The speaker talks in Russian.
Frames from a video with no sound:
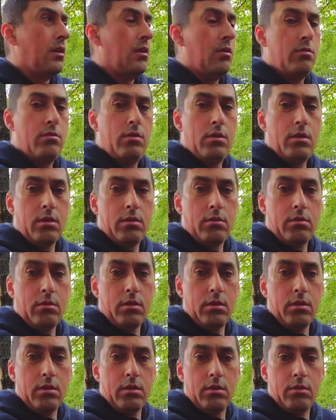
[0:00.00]
люди,
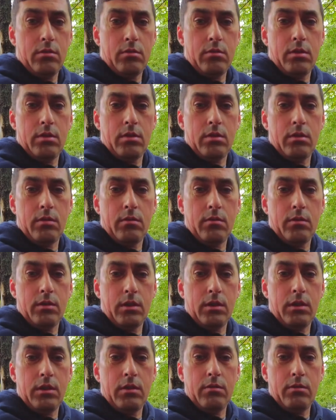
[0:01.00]
которые делают вот
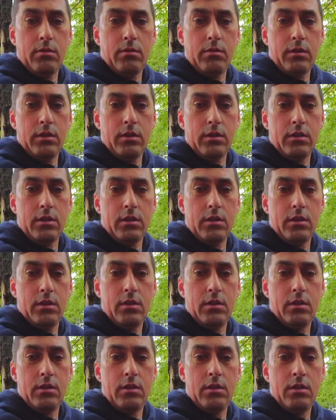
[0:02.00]
такие вот вещи.
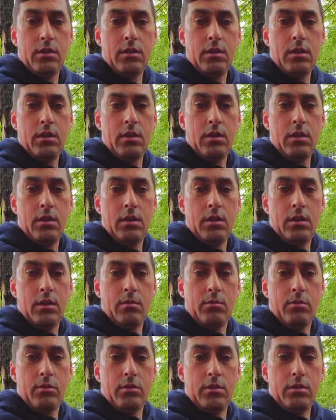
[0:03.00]

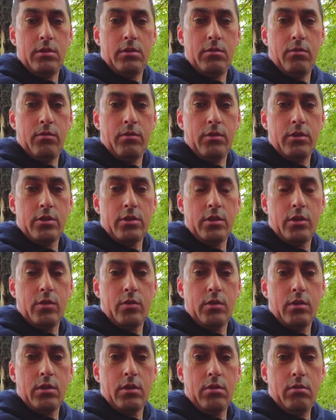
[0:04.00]
После чего
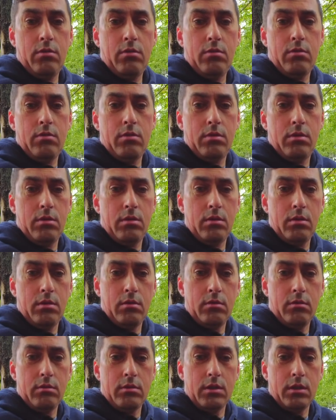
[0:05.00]
выезжают на дорогу,
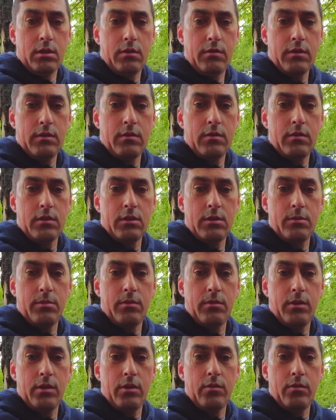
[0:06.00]
ну и, соответственно,
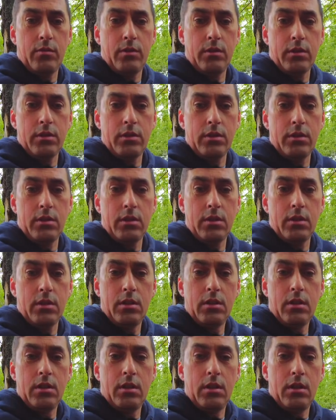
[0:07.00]
забывают вытащить
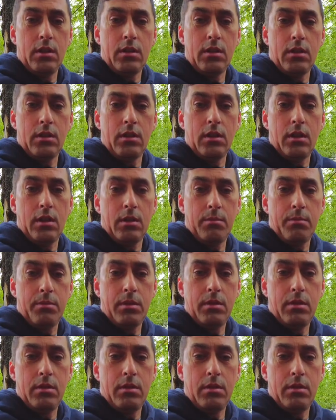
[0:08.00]
этот кляп.